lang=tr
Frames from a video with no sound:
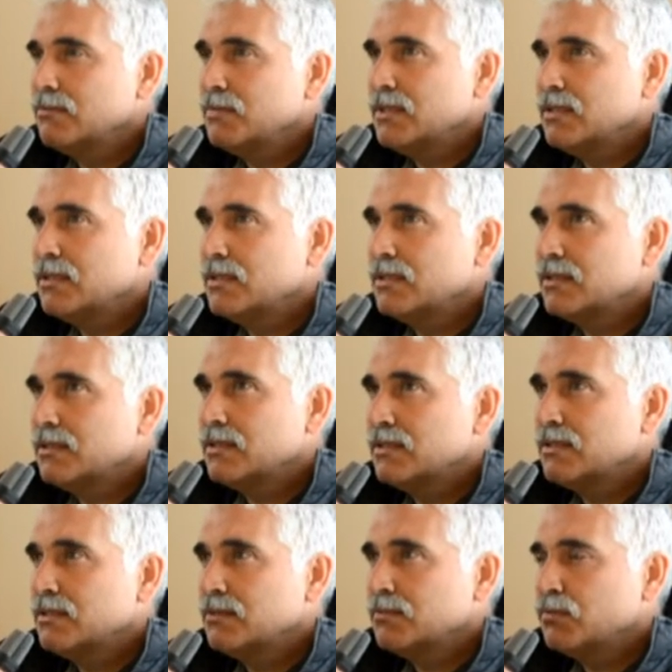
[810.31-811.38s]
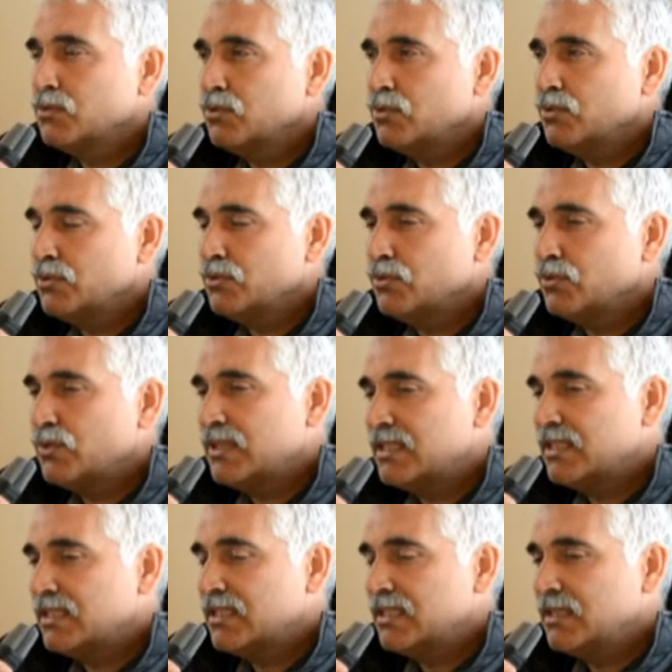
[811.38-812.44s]
biz bu
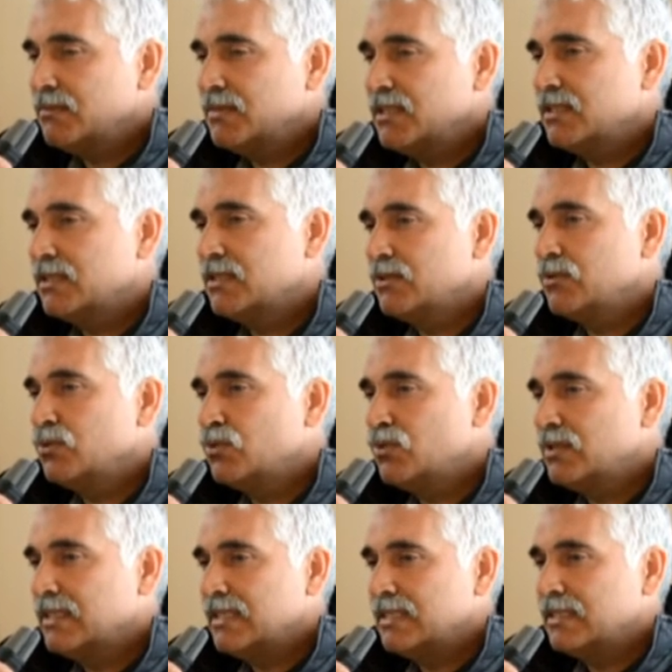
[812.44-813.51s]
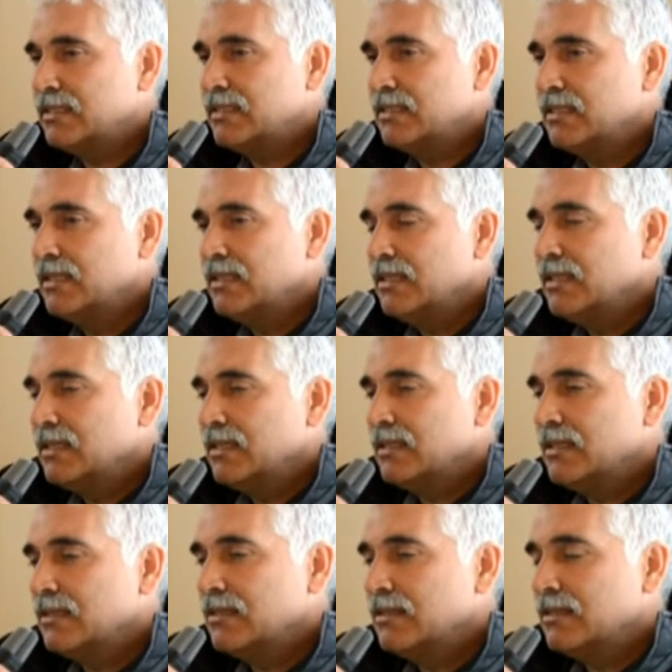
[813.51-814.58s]
ürettiğimiz ürünlerin
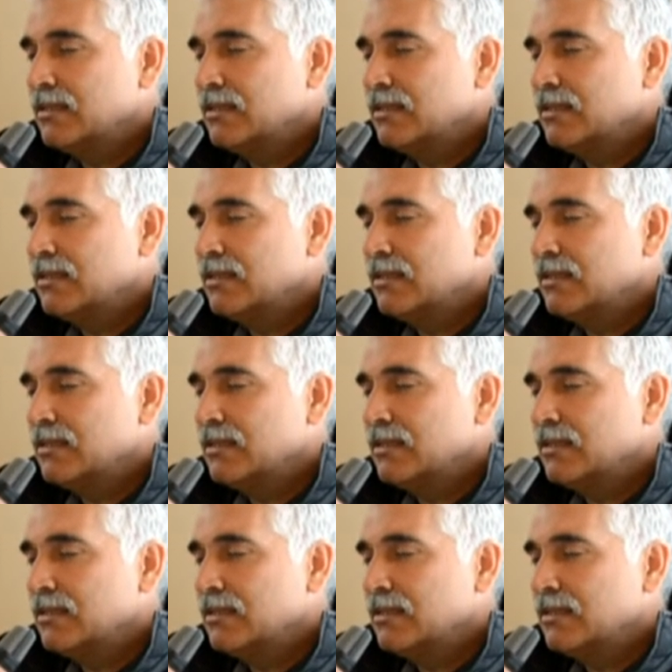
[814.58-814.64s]
e,